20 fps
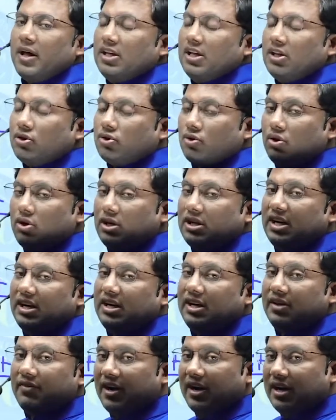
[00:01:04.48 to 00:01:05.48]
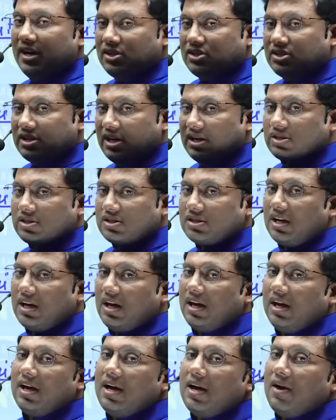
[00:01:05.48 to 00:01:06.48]
పదితోటి డివైడ్
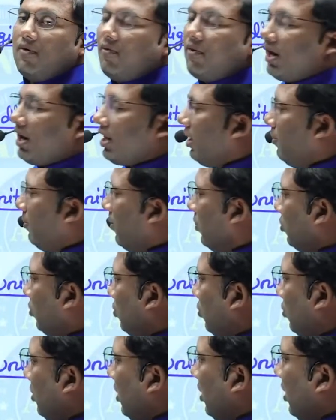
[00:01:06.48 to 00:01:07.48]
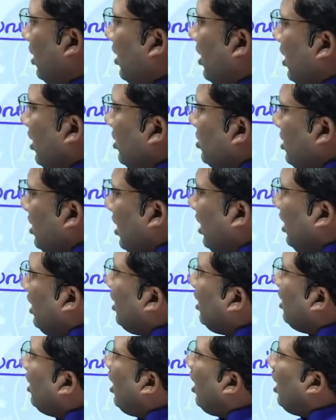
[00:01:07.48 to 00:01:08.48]
చేస్తే వర్గం అవుతుంది సి
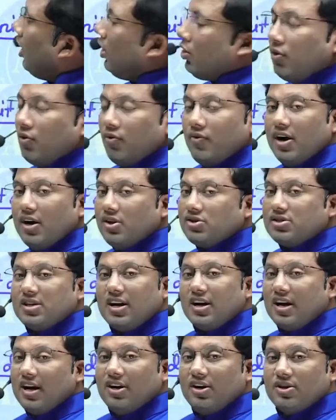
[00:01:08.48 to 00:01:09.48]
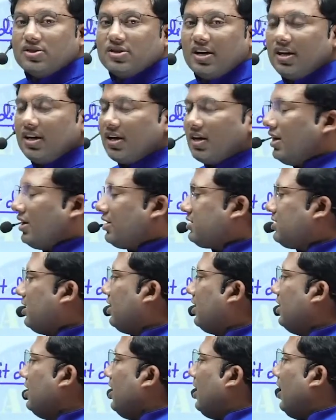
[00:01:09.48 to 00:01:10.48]
నాలుగు వరుస రెండు సంఖ్యలు
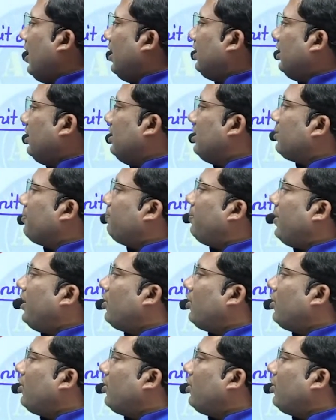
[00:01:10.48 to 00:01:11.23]
సార్ అంటే ఇది